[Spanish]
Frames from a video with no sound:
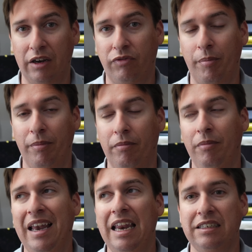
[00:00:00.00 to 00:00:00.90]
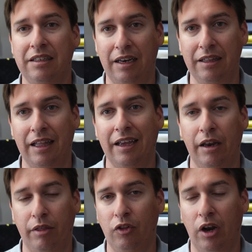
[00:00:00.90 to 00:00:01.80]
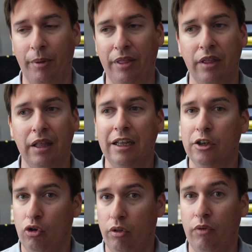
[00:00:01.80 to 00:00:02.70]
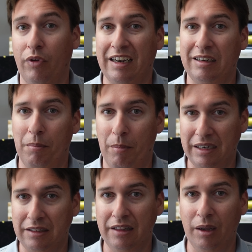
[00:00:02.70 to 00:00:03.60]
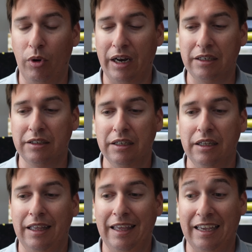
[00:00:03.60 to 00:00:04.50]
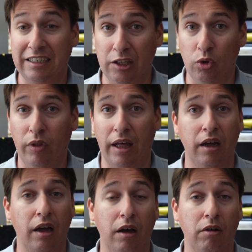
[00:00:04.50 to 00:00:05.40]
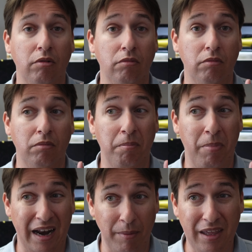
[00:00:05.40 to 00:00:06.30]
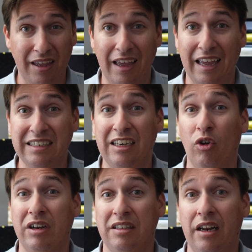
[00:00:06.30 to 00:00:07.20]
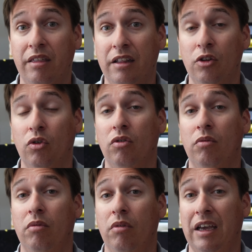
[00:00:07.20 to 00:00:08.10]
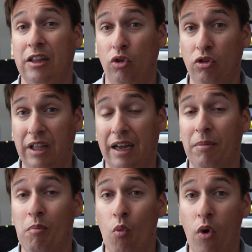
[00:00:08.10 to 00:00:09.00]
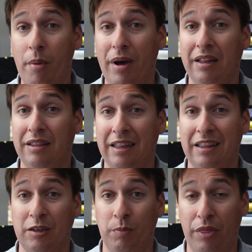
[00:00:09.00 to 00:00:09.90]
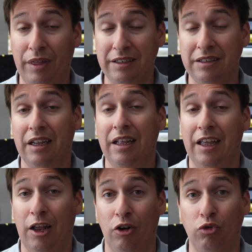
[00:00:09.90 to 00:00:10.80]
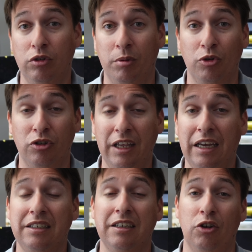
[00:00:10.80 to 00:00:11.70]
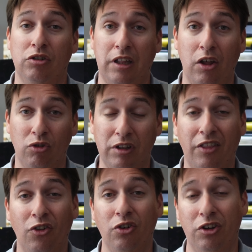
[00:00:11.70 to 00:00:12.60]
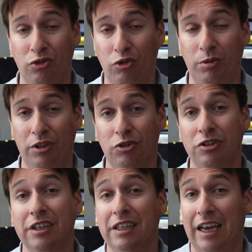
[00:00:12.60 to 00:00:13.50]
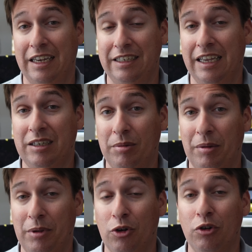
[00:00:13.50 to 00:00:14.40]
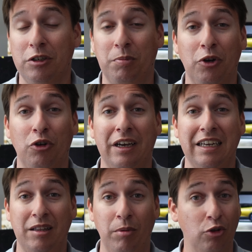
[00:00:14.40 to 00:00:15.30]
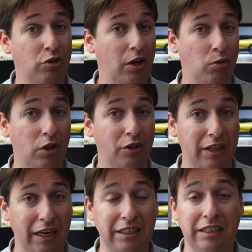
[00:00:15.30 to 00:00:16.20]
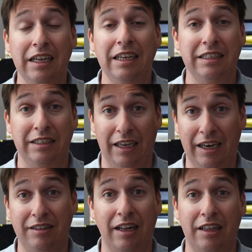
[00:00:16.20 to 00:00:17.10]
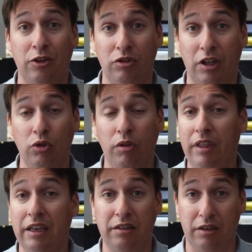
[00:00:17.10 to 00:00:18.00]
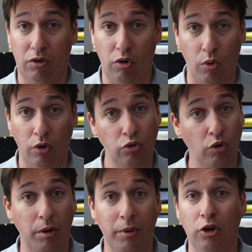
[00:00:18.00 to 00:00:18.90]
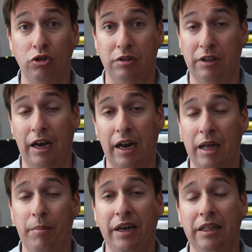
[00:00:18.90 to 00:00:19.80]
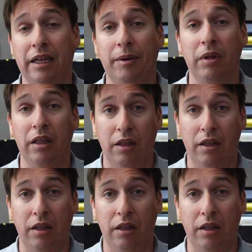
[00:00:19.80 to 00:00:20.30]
las familias satélite creciendo a la vez, son cifras bastante buenas y que sin duda para mí es lo que están haciendo que Toyota mueva tantas piezas en los últimos días que os he estado contando en otros vídeos. Así que ya sabéis, amigo, espero que este vídeo os haya resultado de interés. Si queréis estar al tanto de estas noticias, os recuerdo suscribiros, dar a la campanita